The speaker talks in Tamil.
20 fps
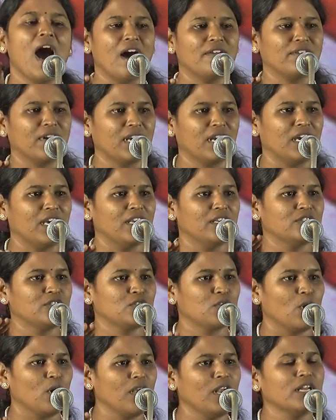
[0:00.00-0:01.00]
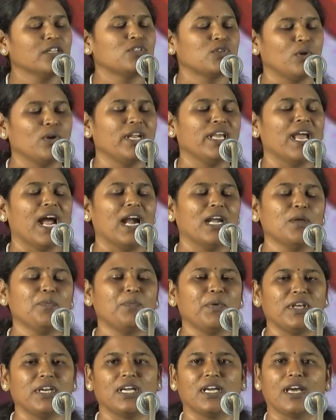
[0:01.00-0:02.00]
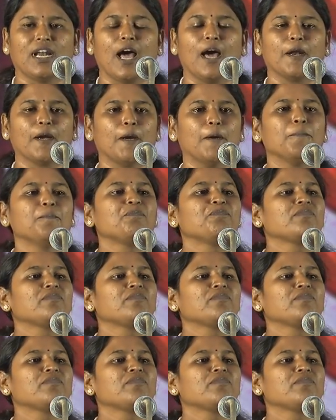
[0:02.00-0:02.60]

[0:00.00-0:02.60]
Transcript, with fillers: அவர்கள் சொல்ல சொல்லி அனுப்பி இருக்கிறார்கள்